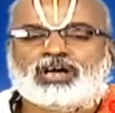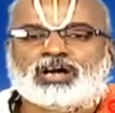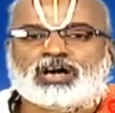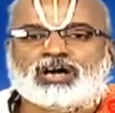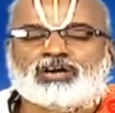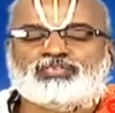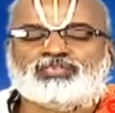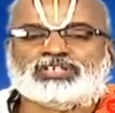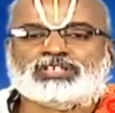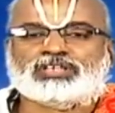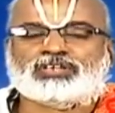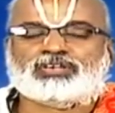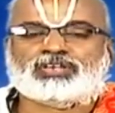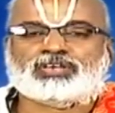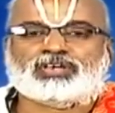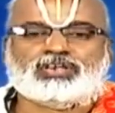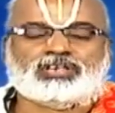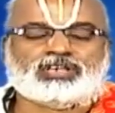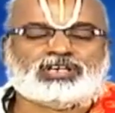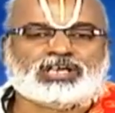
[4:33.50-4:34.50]
ఆ విజనుడి
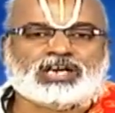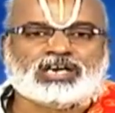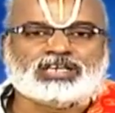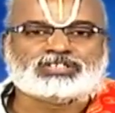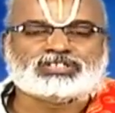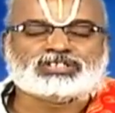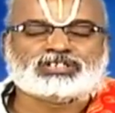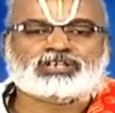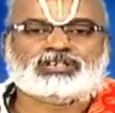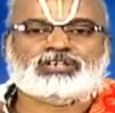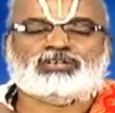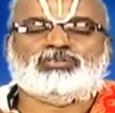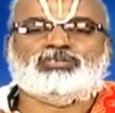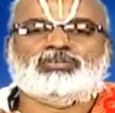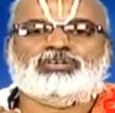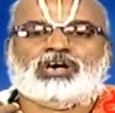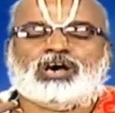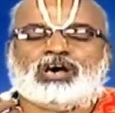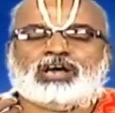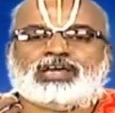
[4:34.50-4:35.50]
కాంటి ఆ శిఖను
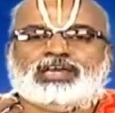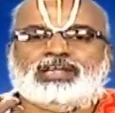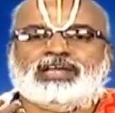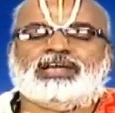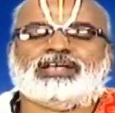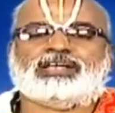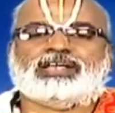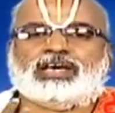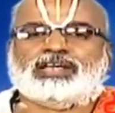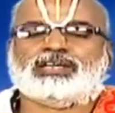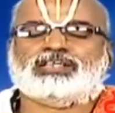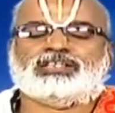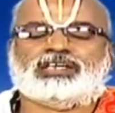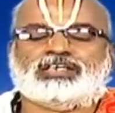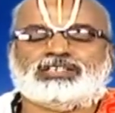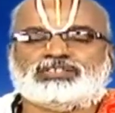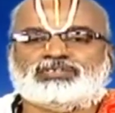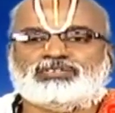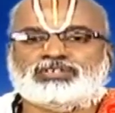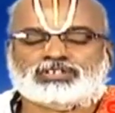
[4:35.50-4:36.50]
ఆ కిరీటాన్ని
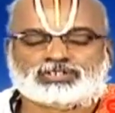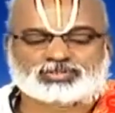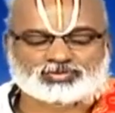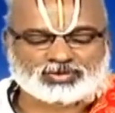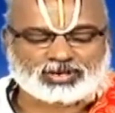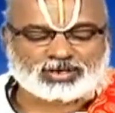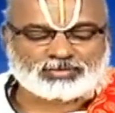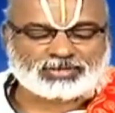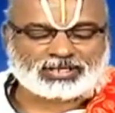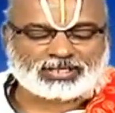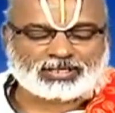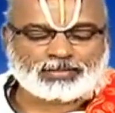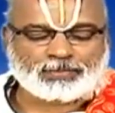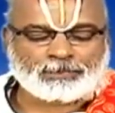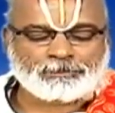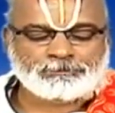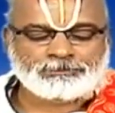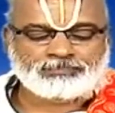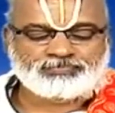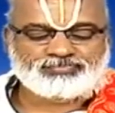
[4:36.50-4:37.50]
ధరించినటువంటి స్వామి
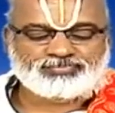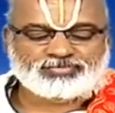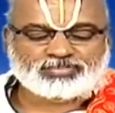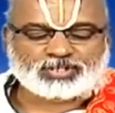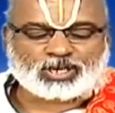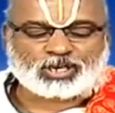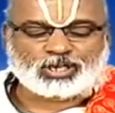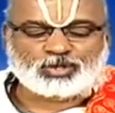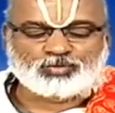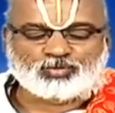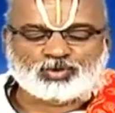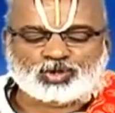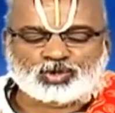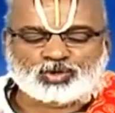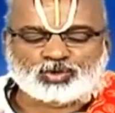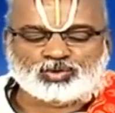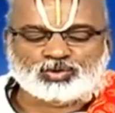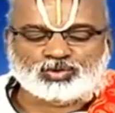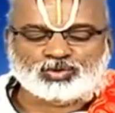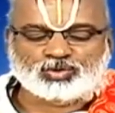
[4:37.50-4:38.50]
తని
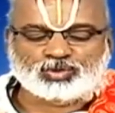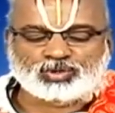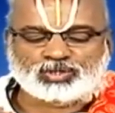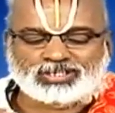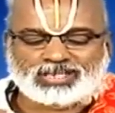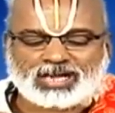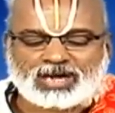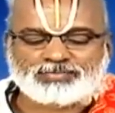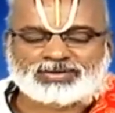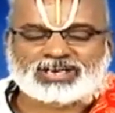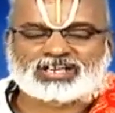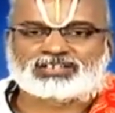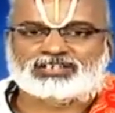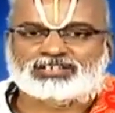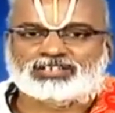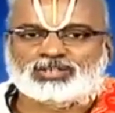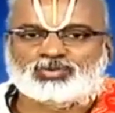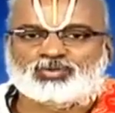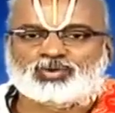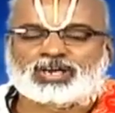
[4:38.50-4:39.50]
ఊరుగు ఊరు
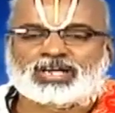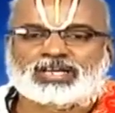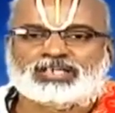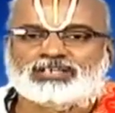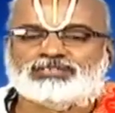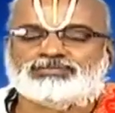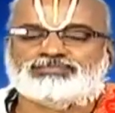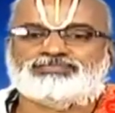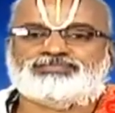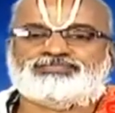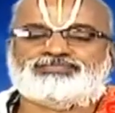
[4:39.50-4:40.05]
అమరంది ఉరయం